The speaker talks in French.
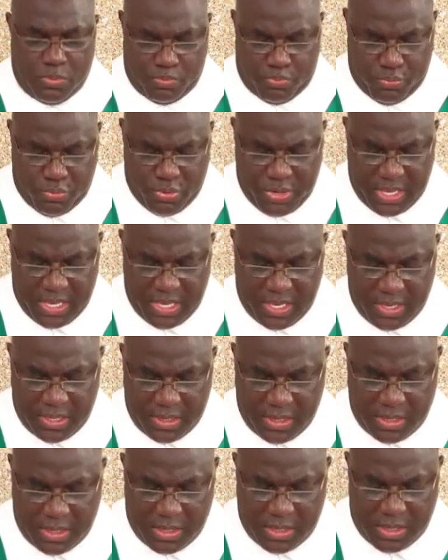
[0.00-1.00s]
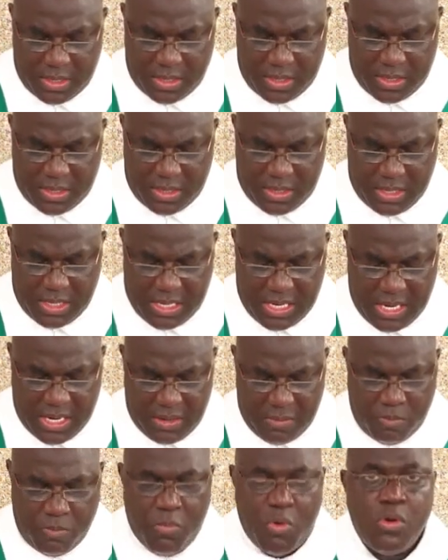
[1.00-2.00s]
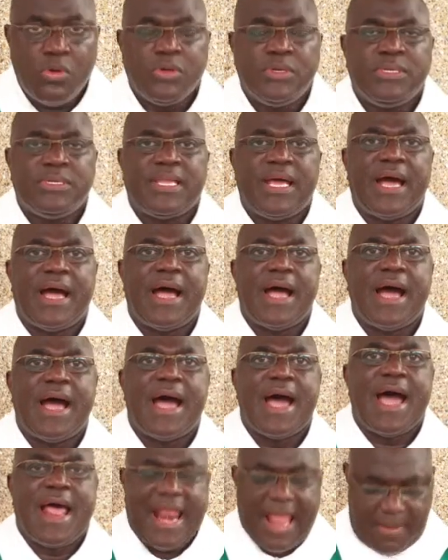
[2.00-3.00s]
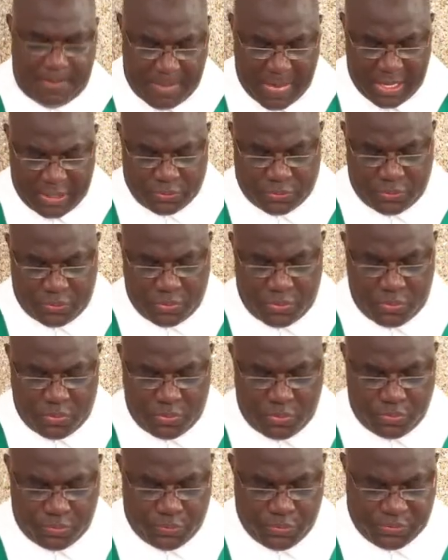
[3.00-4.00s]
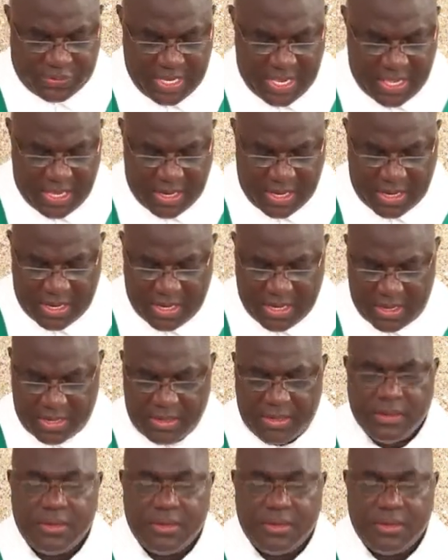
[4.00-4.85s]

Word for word: Puis il monta à la maison du Seigneur,